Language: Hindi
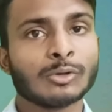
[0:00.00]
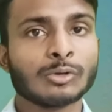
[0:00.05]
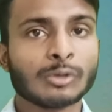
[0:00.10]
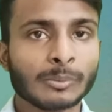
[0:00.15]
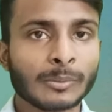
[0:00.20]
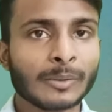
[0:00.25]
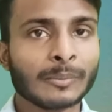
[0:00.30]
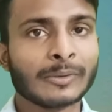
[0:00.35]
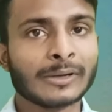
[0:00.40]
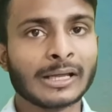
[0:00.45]

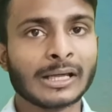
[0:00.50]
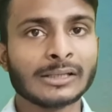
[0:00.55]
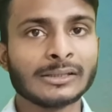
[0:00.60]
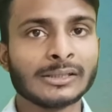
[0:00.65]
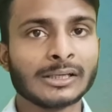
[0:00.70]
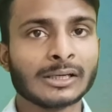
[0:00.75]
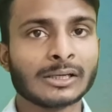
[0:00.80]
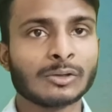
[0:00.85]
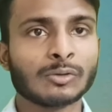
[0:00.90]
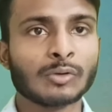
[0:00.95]
तो मैं बना
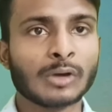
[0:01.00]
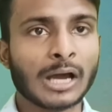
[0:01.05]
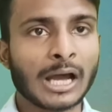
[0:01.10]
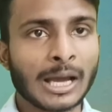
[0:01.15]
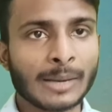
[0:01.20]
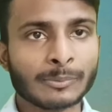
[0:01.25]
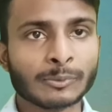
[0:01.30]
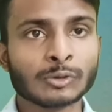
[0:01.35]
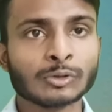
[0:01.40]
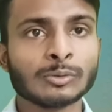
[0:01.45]
दिया करूँगा
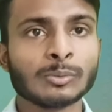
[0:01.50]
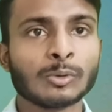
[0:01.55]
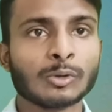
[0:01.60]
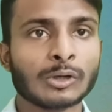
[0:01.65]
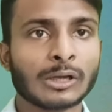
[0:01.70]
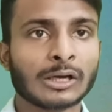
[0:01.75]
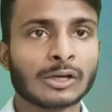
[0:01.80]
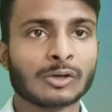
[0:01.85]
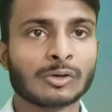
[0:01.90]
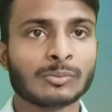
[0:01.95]
आप खुद
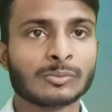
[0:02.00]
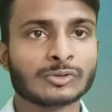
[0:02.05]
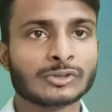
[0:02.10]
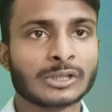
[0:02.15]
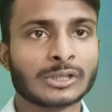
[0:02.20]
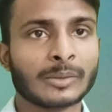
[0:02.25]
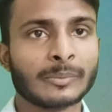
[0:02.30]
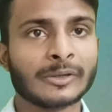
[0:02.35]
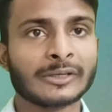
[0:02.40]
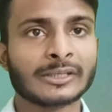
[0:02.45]
बोला करो
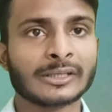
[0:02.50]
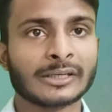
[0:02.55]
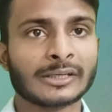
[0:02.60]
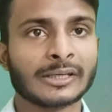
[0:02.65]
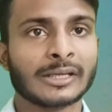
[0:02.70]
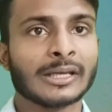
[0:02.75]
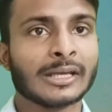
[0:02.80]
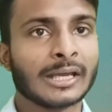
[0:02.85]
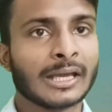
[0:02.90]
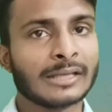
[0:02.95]
मुझे कमेंट
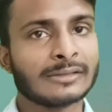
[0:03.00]
करके